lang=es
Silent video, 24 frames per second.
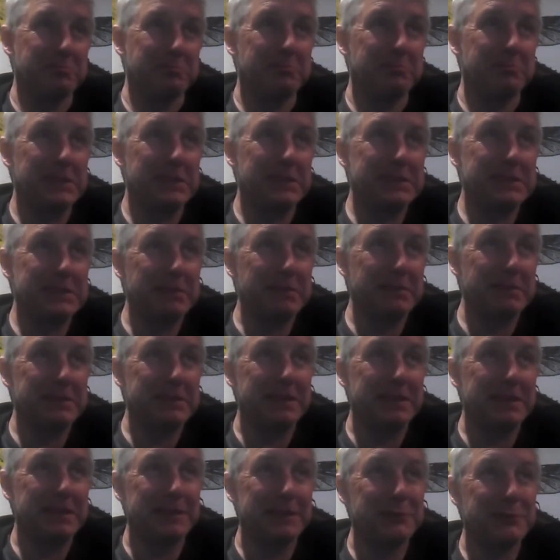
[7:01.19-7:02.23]
más de
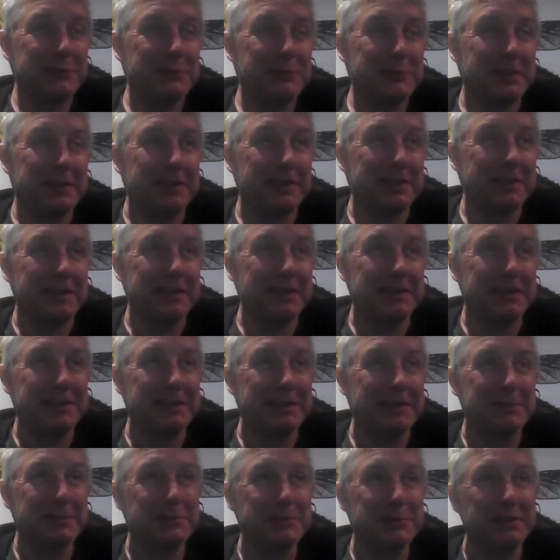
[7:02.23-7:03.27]
20 años que, que
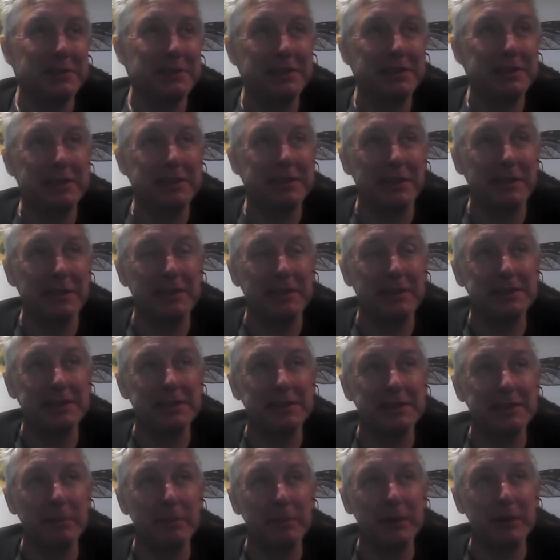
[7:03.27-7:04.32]
llevo sin ir. Quizás
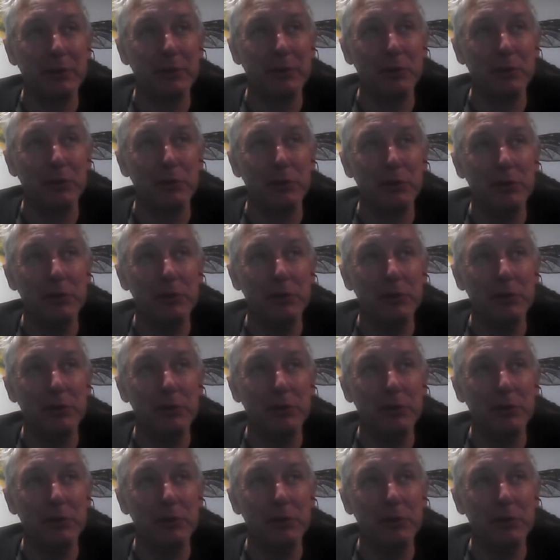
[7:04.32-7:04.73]
este periodo